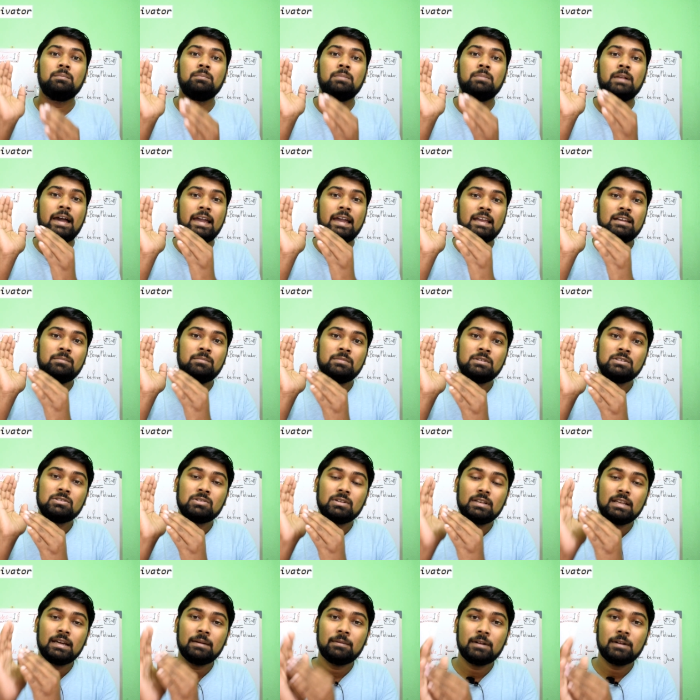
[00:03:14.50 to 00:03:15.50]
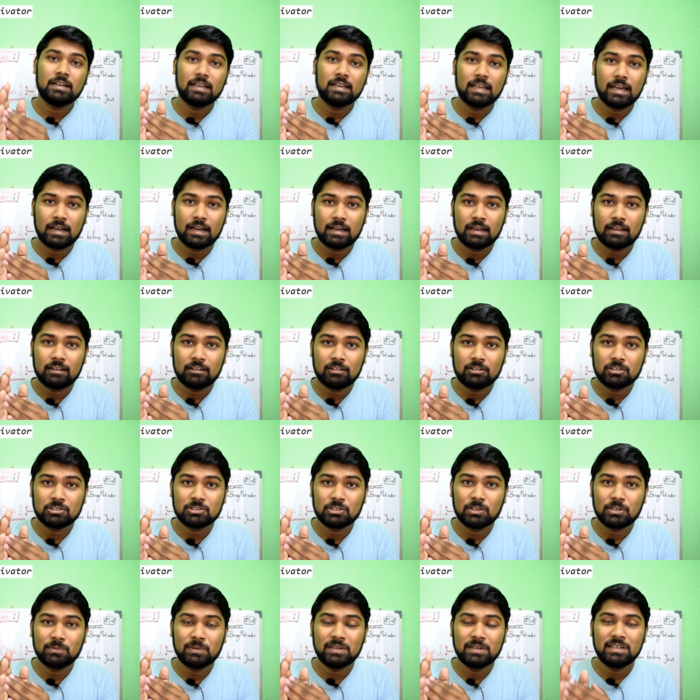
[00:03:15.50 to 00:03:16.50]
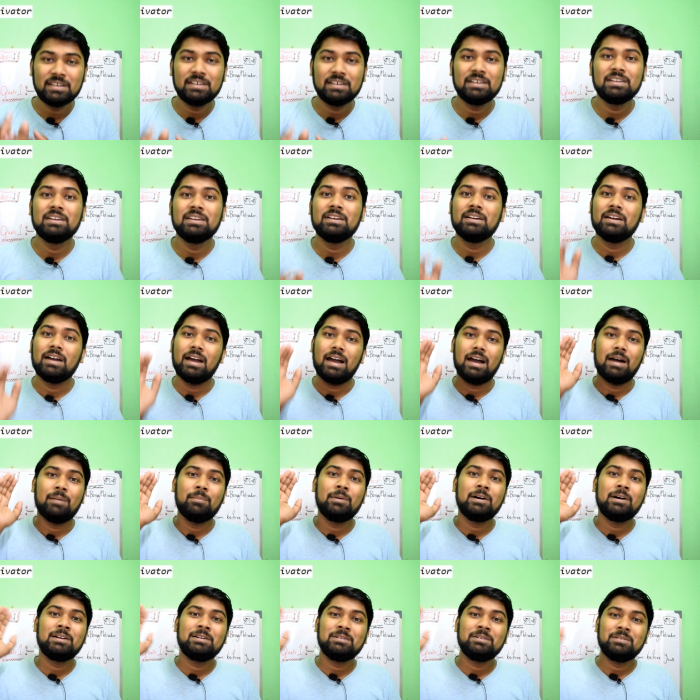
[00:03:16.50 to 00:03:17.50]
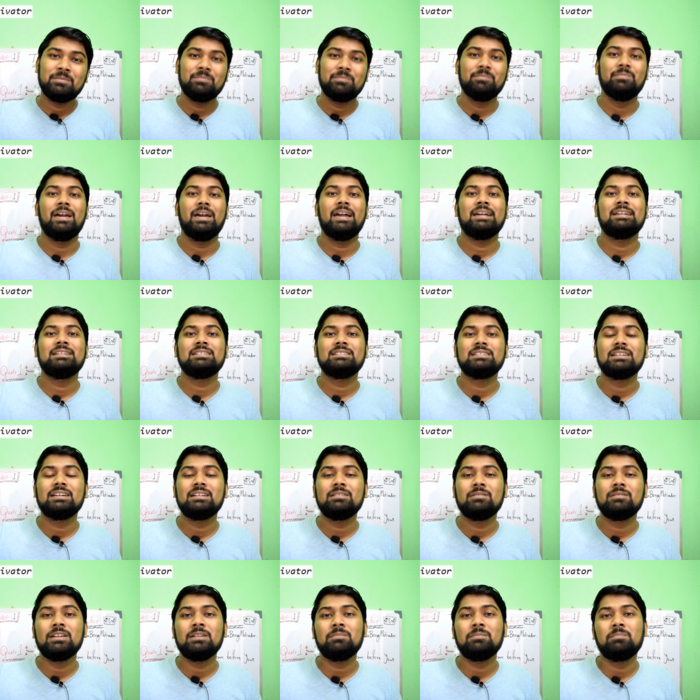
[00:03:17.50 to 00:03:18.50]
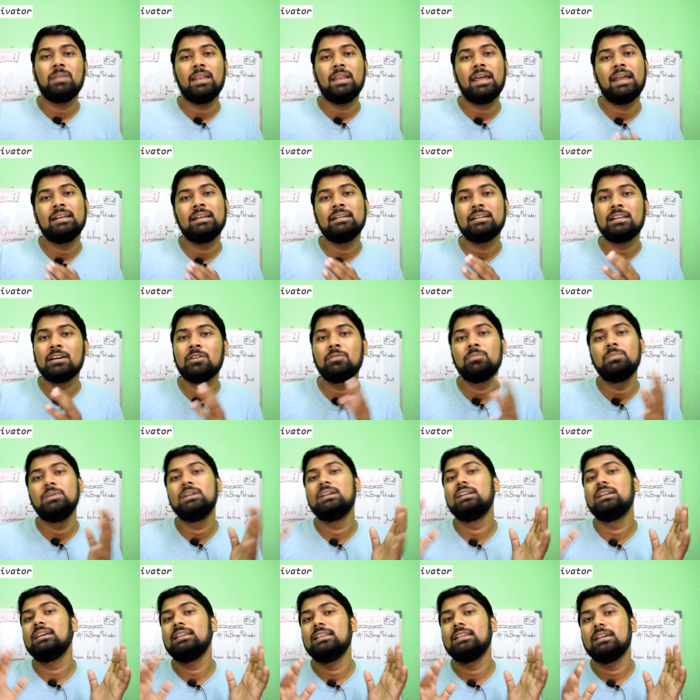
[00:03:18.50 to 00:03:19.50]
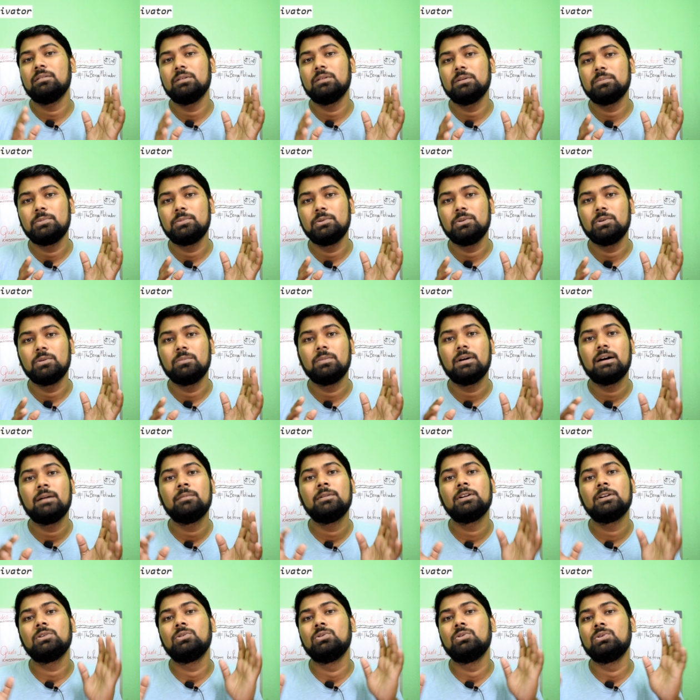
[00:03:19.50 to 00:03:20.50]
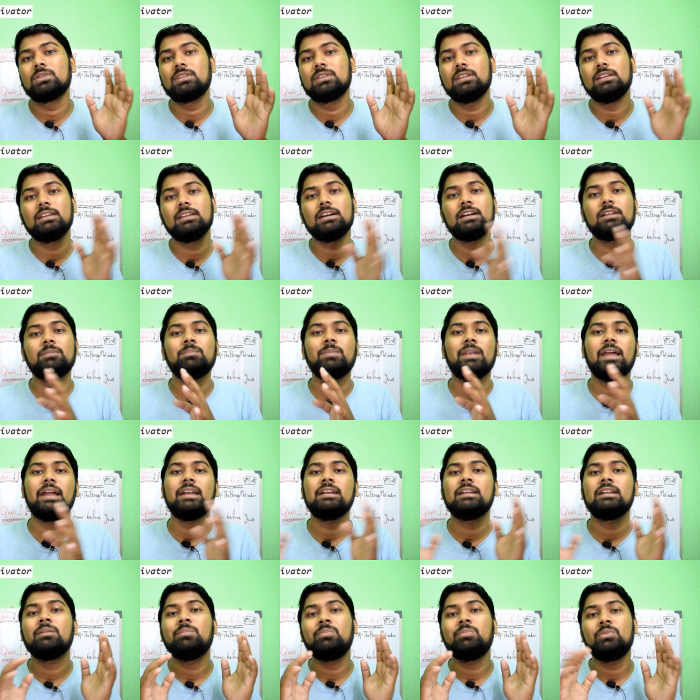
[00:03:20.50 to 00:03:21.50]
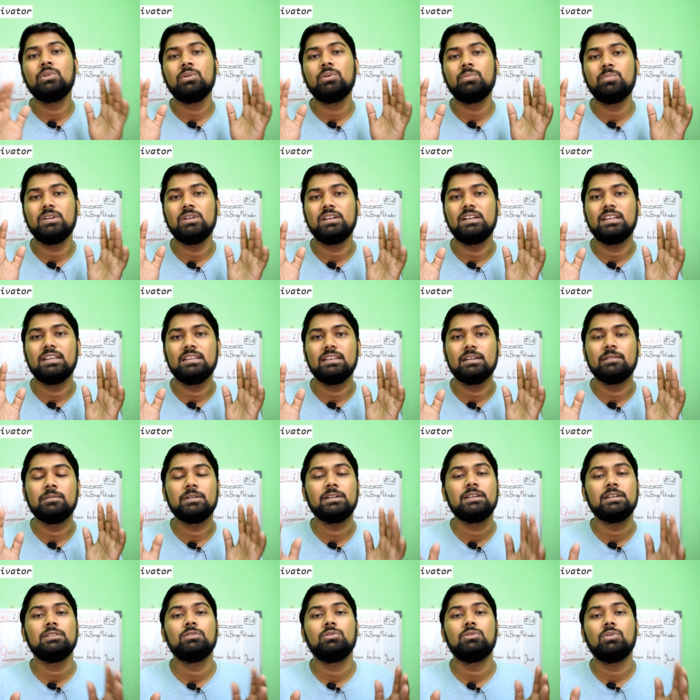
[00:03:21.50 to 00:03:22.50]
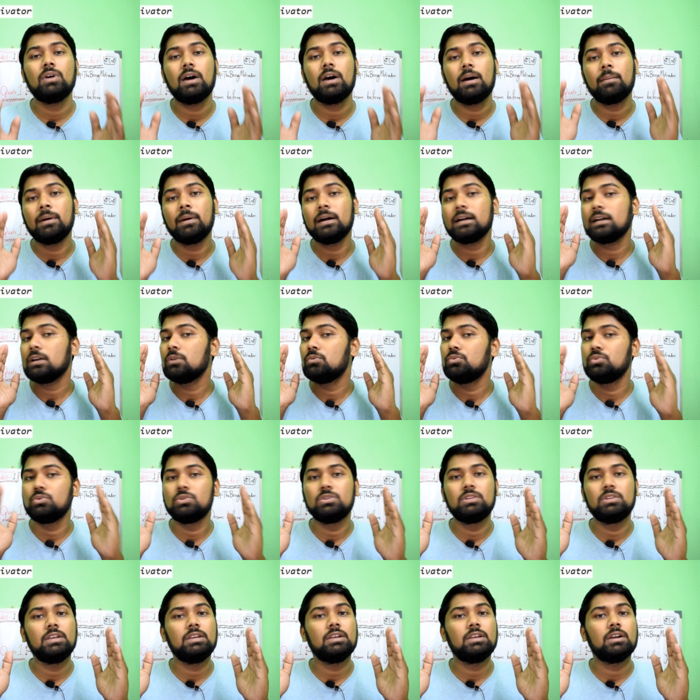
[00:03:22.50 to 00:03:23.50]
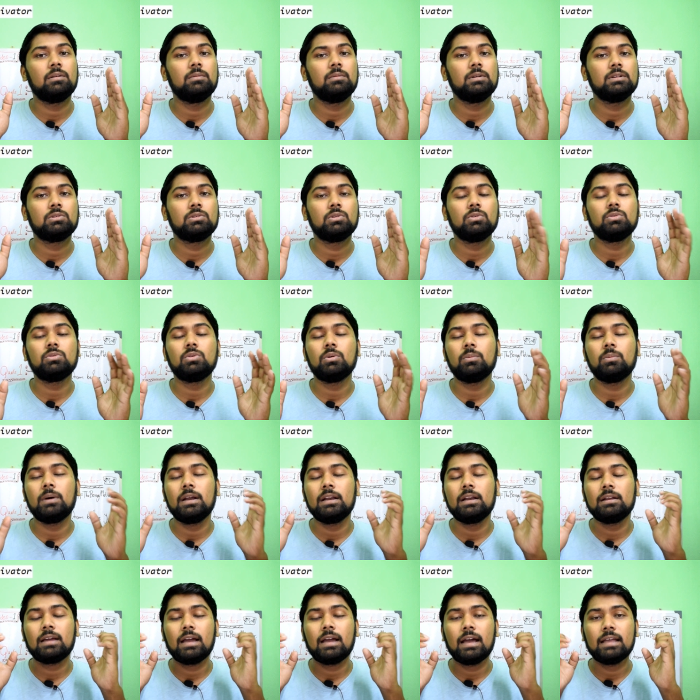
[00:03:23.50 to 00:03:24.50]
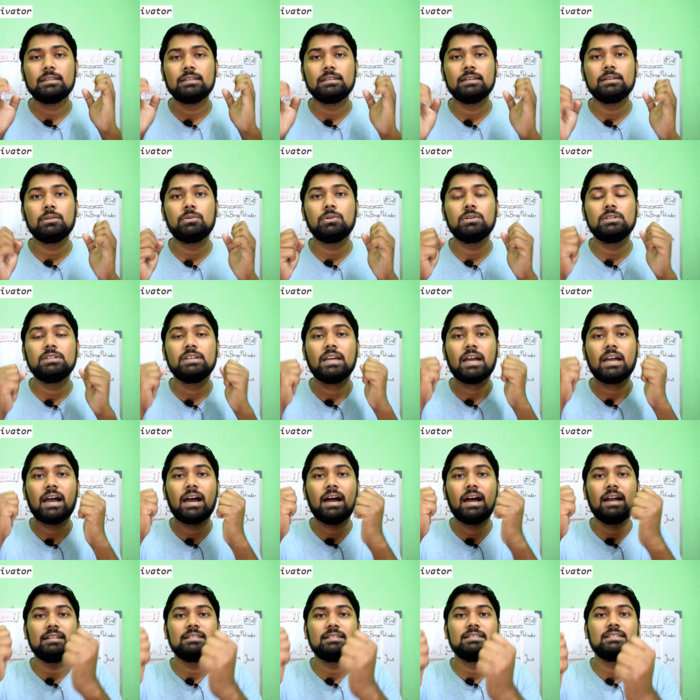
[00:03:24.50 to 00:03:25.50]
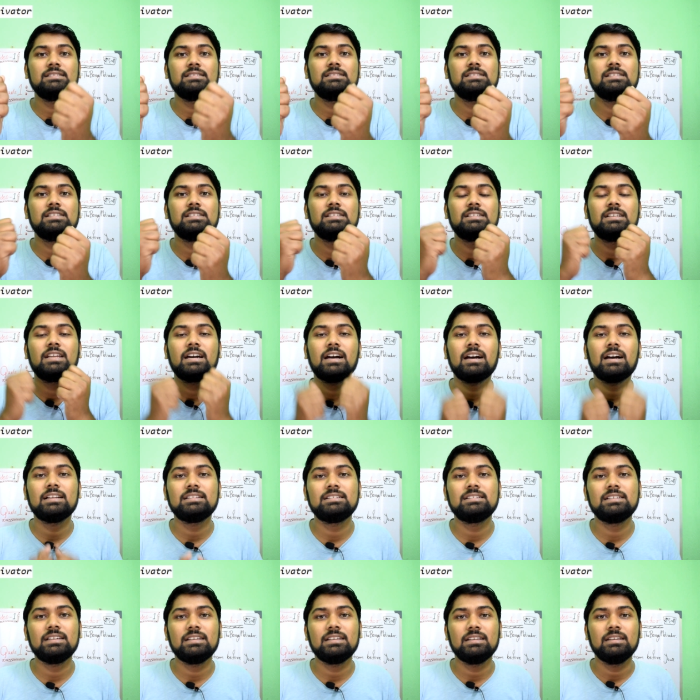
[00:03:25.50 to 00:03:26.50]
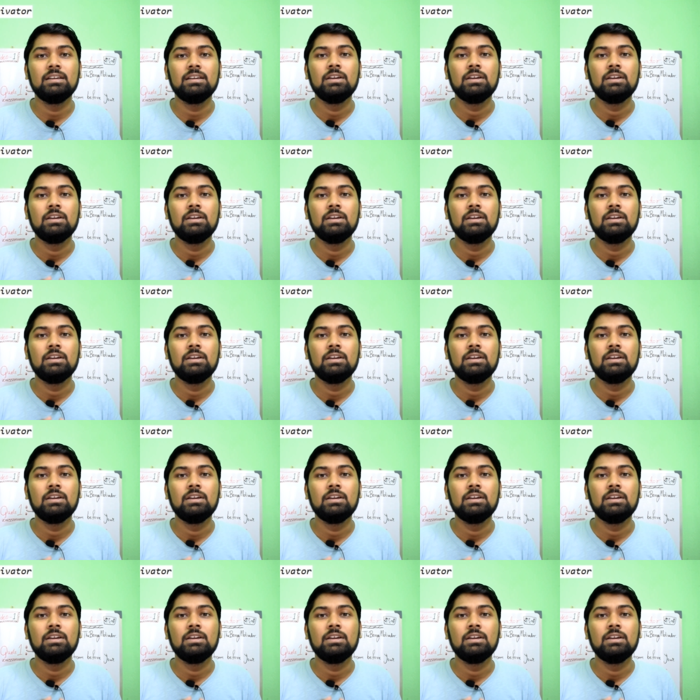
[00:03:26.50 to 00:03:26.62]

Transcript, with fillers: ফ্লাইট মিস হলে আমার টাকা লস হবে আমার ভ্যাকেশানের প্ল্যানটাও বিগড়ে যাবে পুরো বা আমার ঘুরতে যাওয়ার প্ল্যানটা পুরো বিগড়ে যাবে তো আমাকে উঠতেই হবে তো তোমার কাছে ওই যে আর্জেন্সিটা আছে